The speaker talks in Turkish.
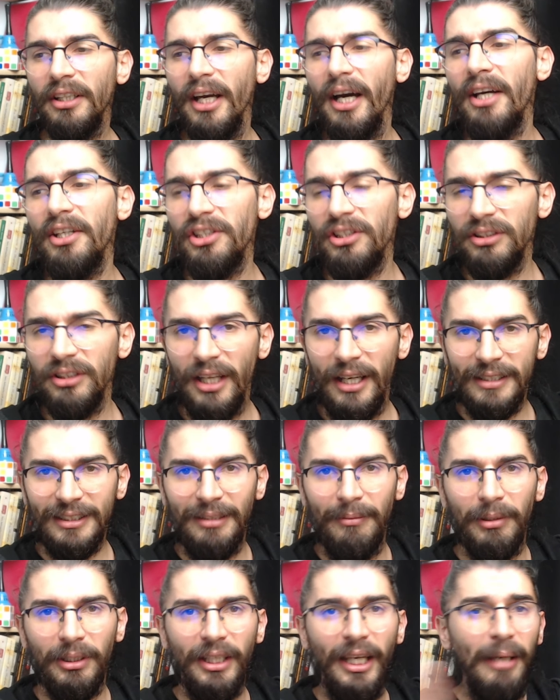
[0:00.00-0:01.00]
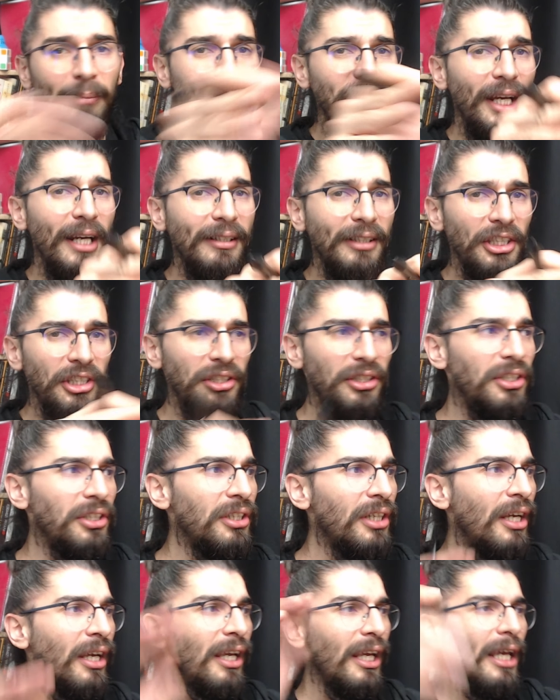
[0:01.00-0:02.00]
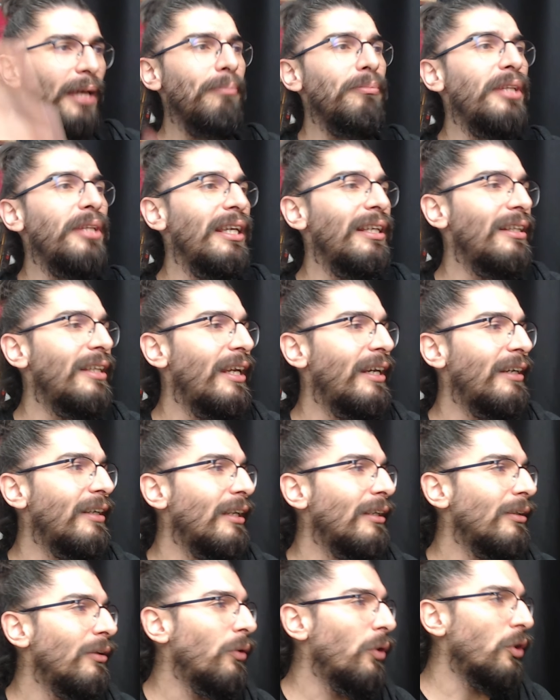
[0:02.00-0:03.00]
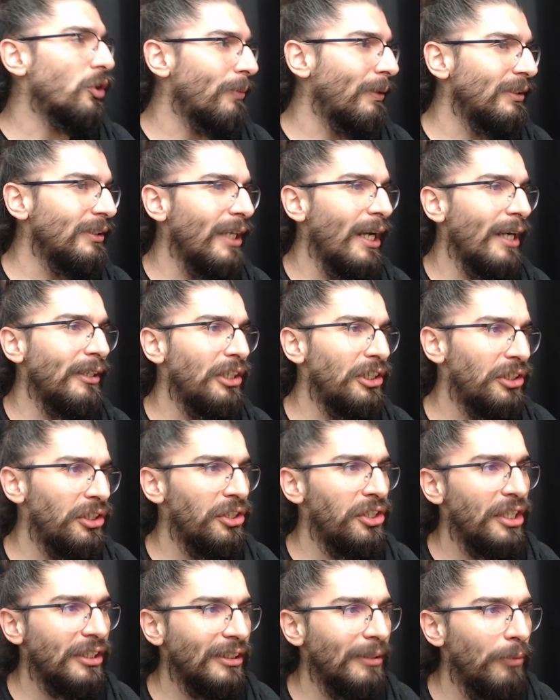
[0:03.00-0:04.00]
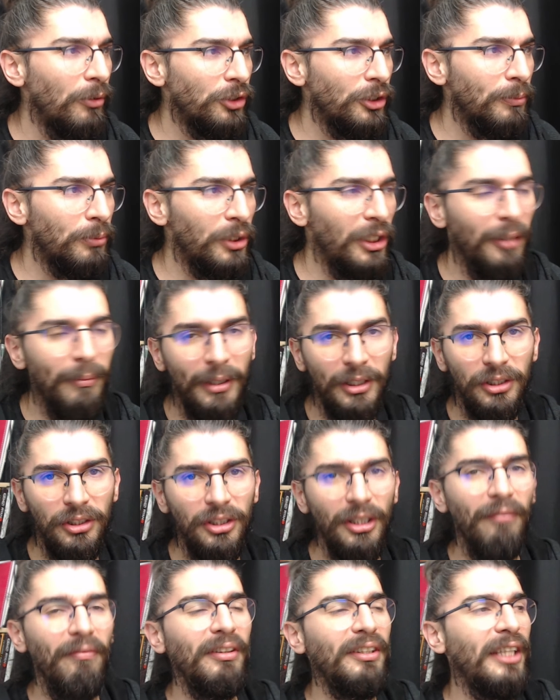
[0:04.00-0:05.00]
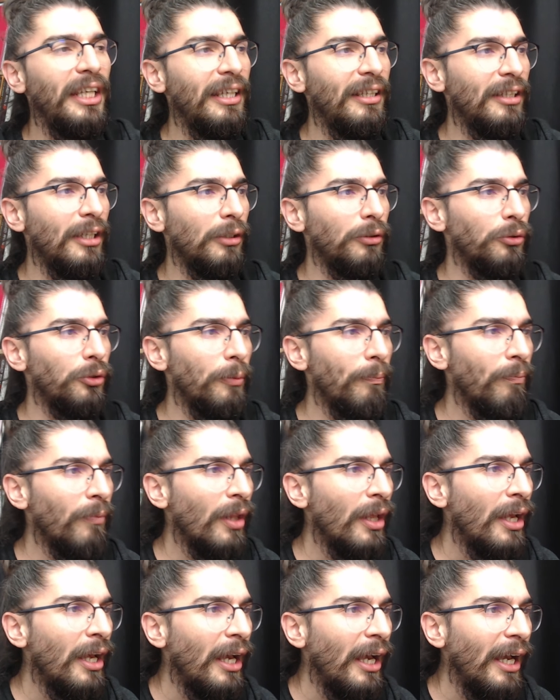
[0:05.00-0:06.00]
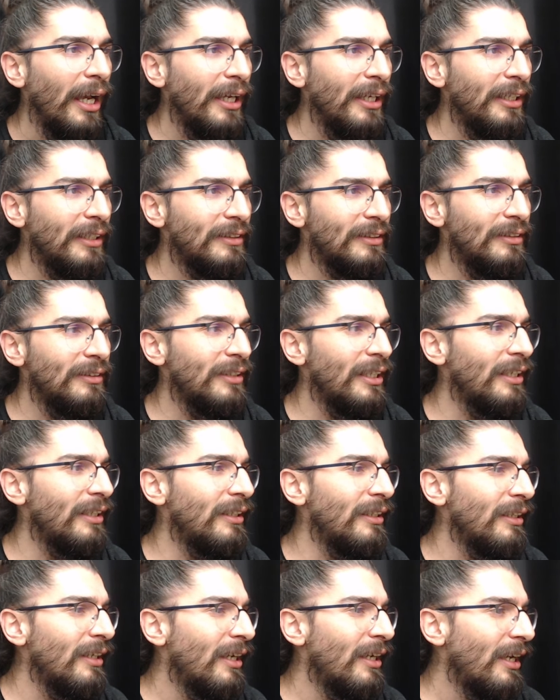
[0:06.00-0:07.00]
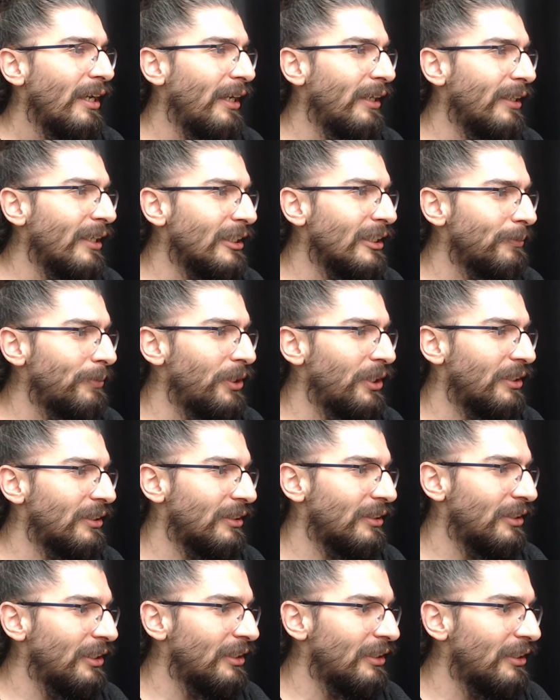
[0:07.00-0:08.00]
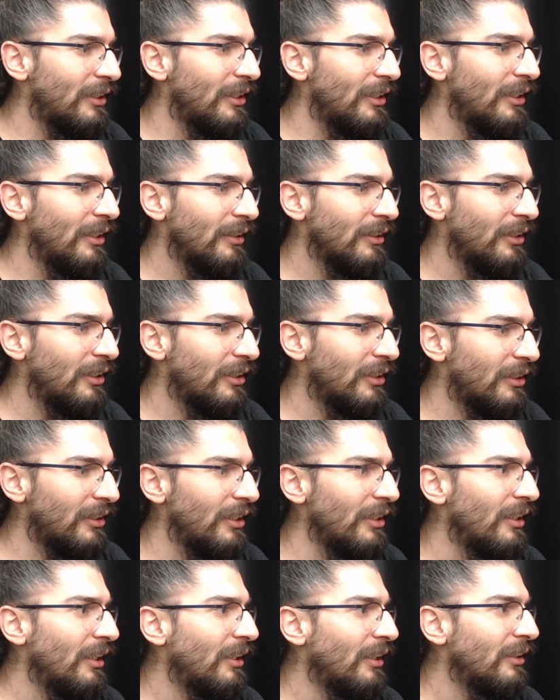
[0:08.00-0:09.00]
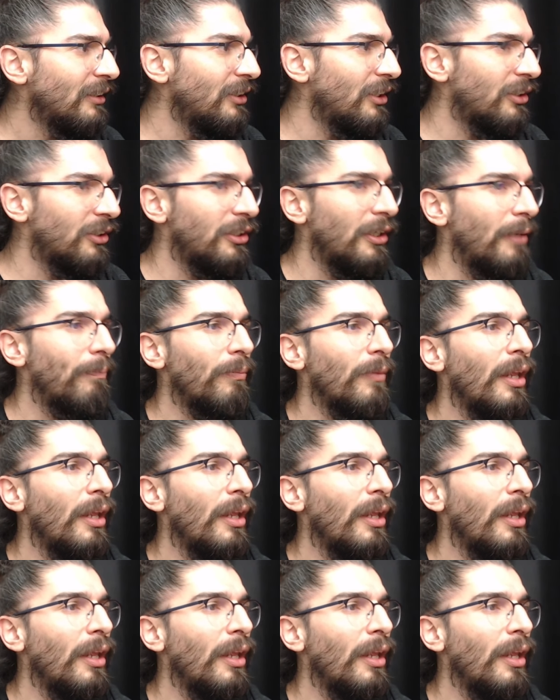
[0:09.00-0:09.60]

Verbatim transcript: Karşı ters demek hem yer değiştir hem değillerini al. O zaman yer değiştireceksem önce burayla başlayacağım ve değilini alıyorum. Her x'in değili en az 1x. Gitti, gitti, gitti.